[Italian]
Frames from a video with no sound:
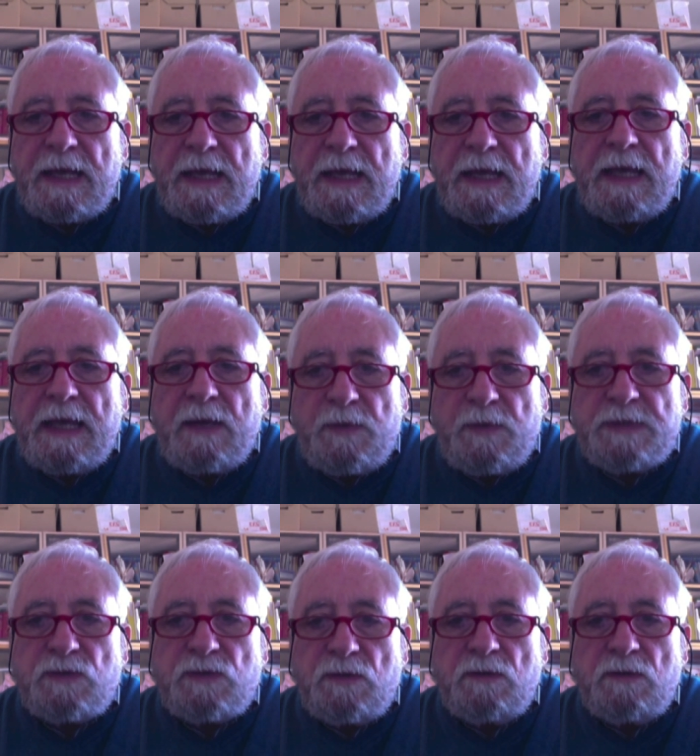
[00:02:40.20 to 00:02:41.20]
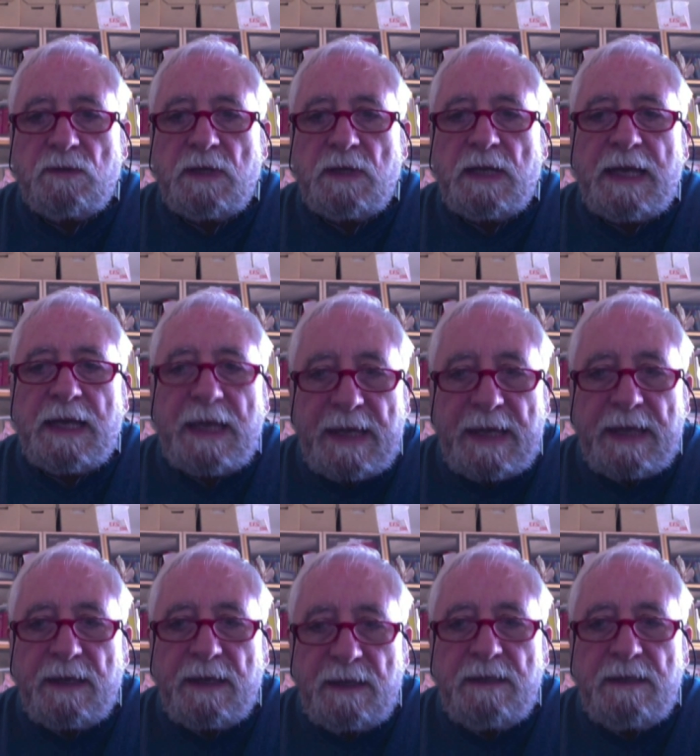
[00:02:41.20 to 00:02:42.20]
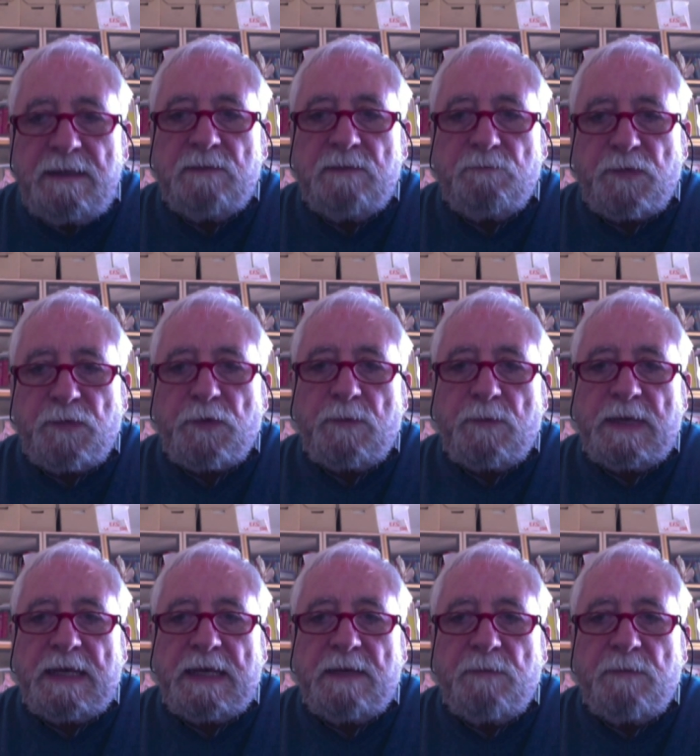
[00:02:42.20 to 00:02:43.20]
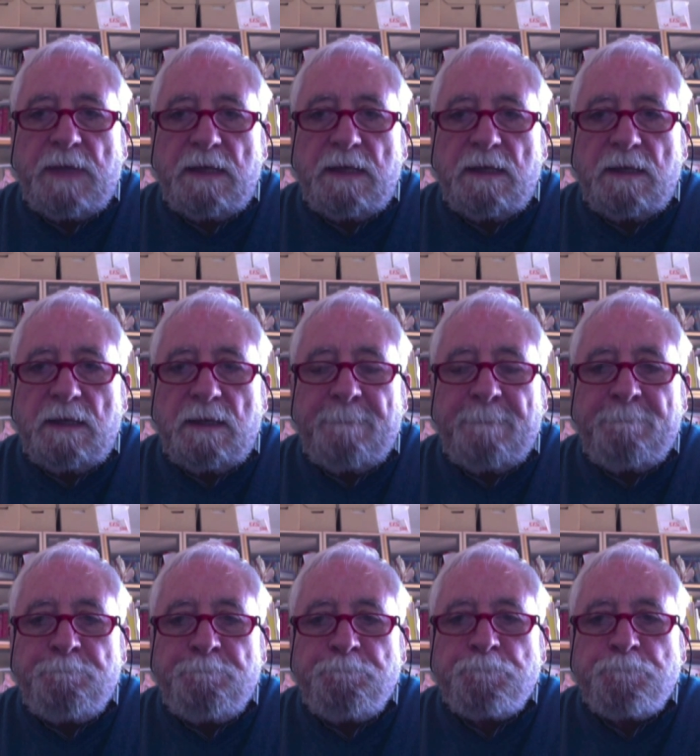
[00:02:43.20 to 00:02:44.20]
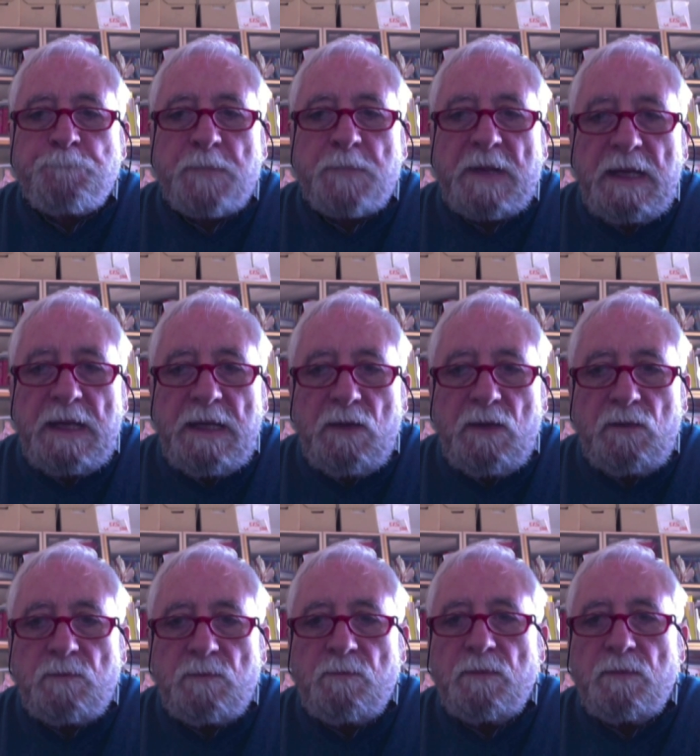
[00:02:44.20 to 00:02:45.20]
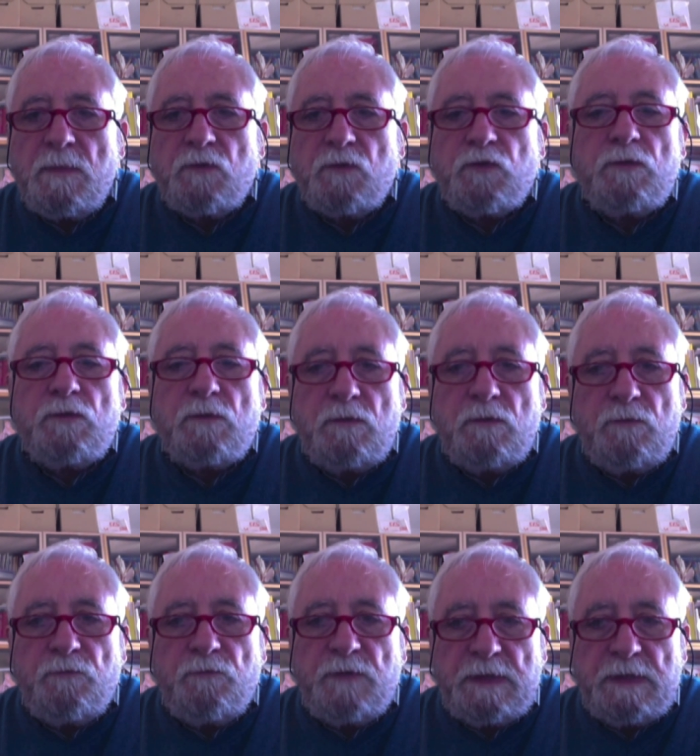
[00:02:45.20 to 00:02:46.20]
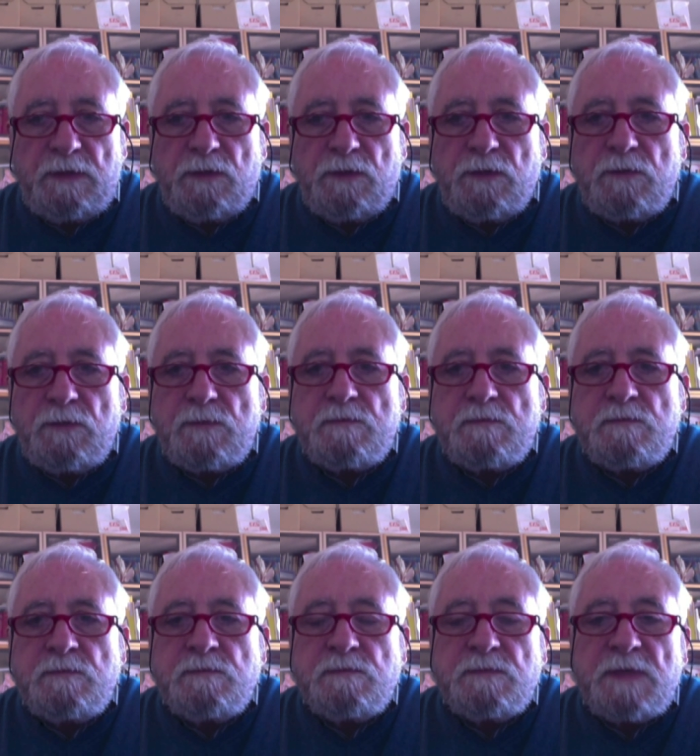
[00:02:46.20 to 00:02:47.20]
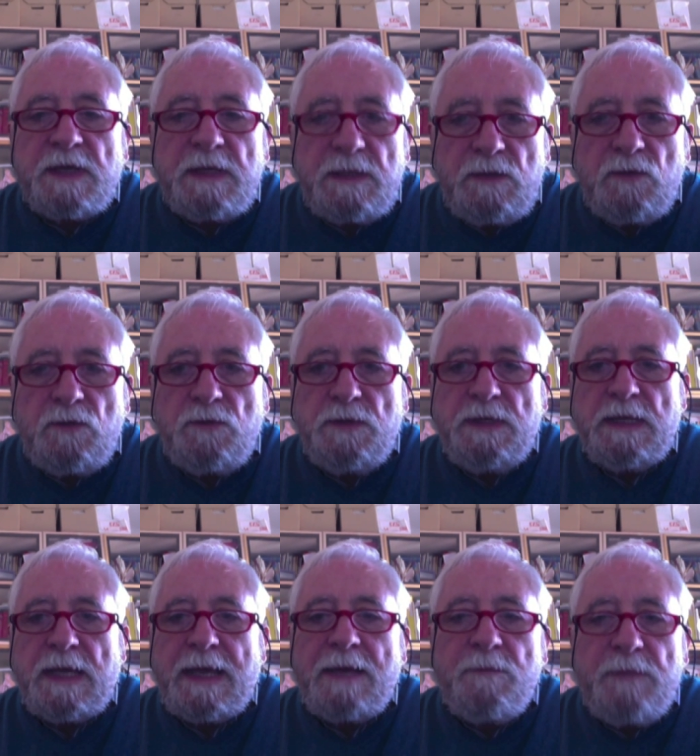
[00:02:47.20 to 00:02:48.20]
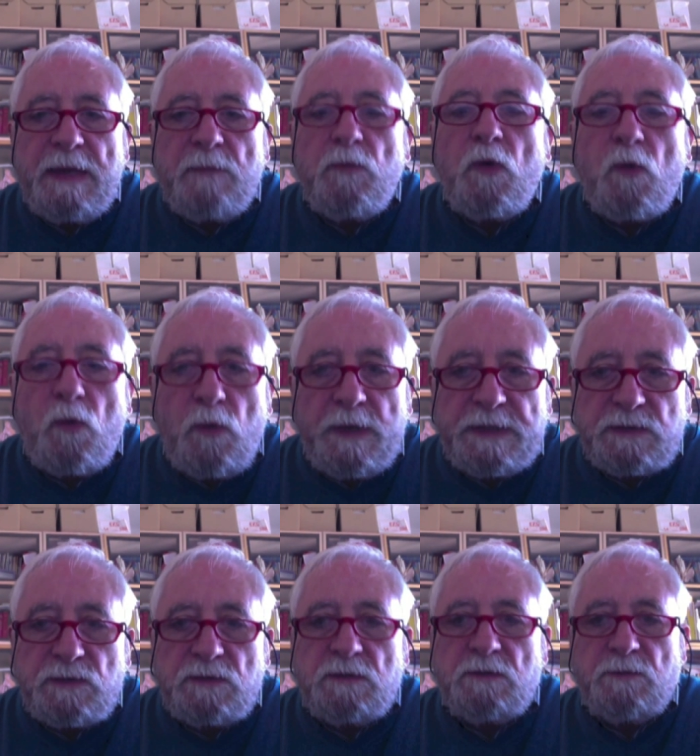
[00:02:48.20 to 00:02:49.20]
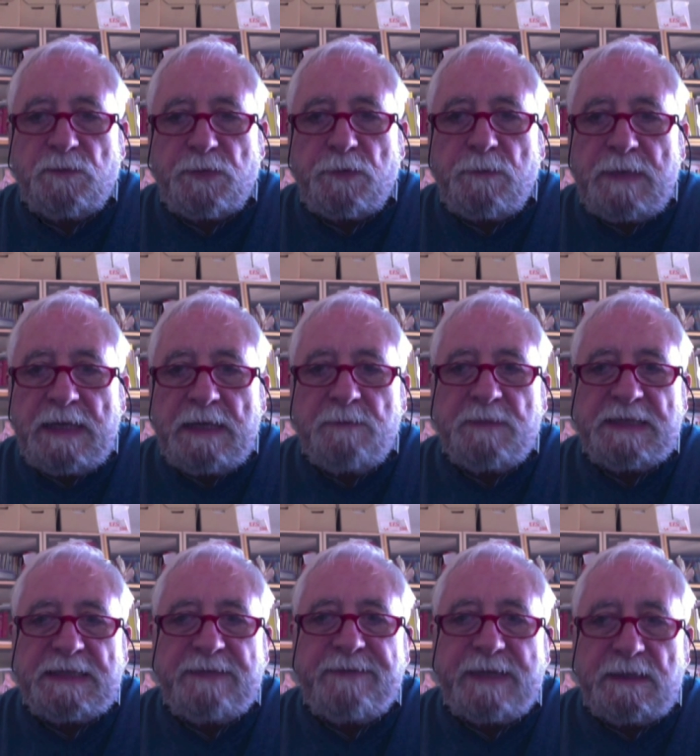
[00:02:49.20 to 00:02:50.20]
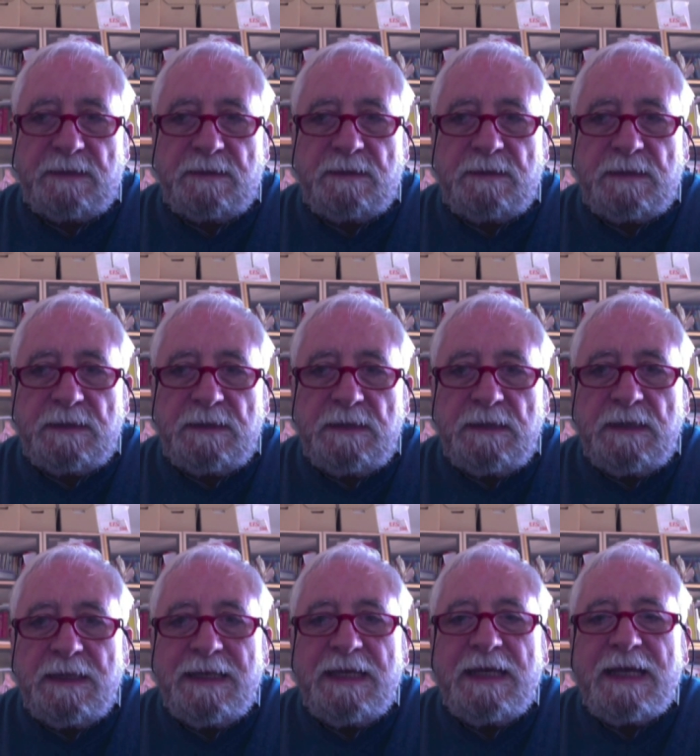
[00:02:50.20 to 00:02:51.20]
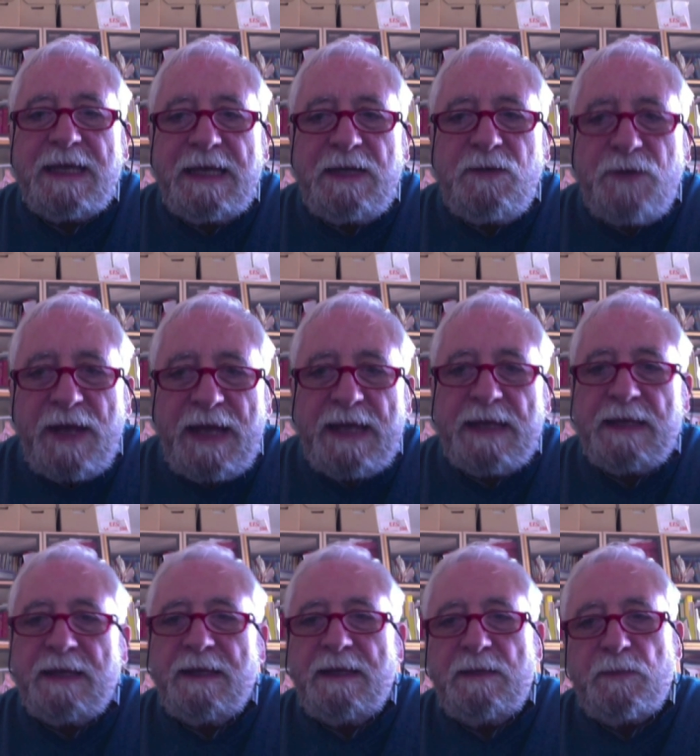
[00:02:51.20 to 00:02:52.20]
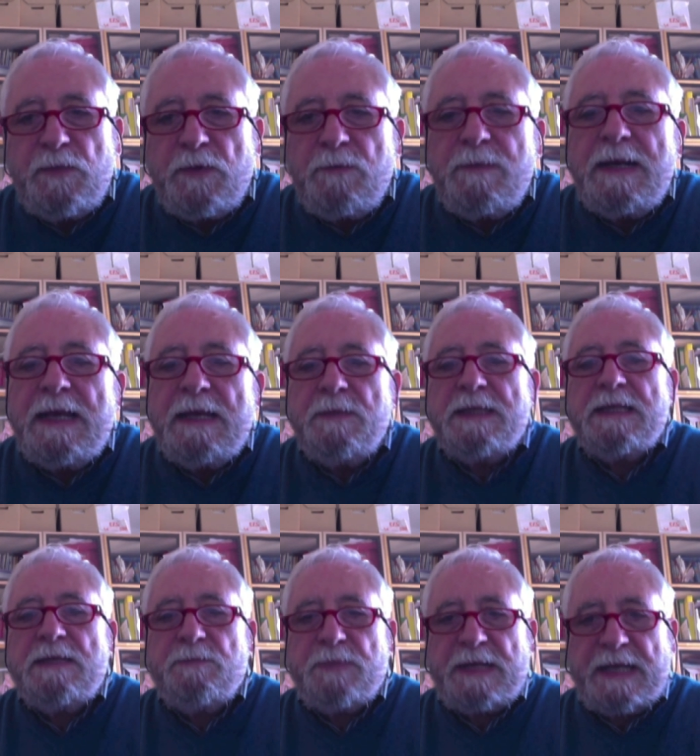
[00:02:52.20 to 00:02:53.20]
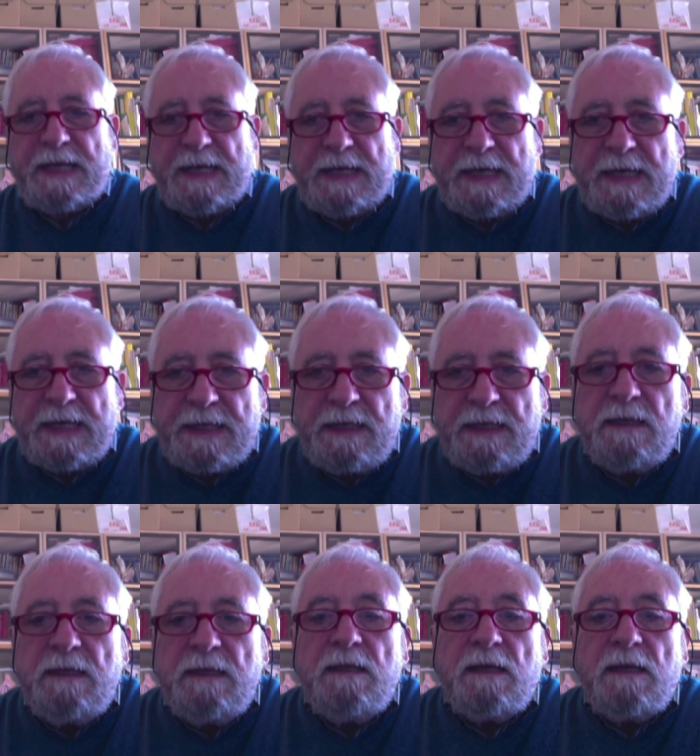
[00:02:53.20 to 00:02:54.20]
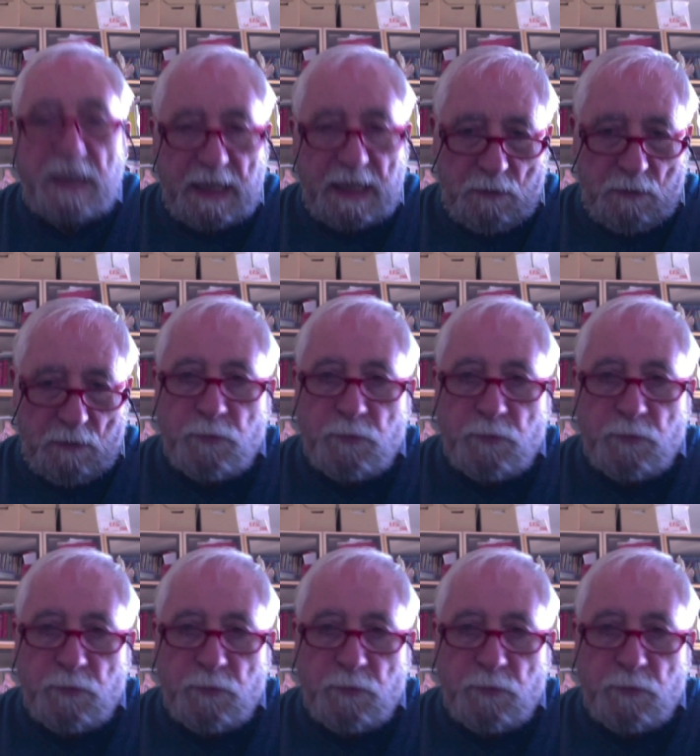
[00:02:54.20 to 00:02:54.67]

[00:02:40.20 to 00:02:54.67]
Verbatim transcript: E questo è il problema. Io sono convinto che noi abbiamo questo problema davanti che non è il problema dei precari, che è un